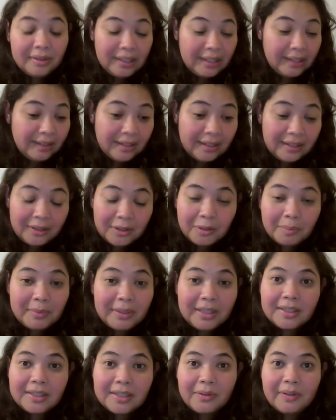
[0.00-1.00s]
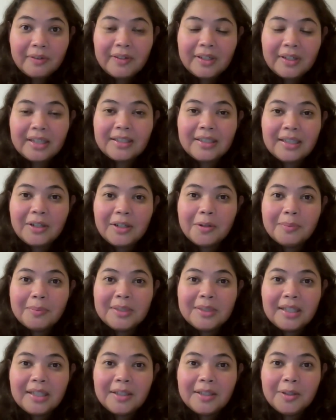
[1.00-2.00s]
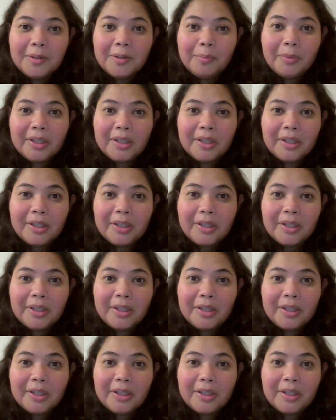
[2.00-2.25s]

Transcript: en el 2019, recién comenzando,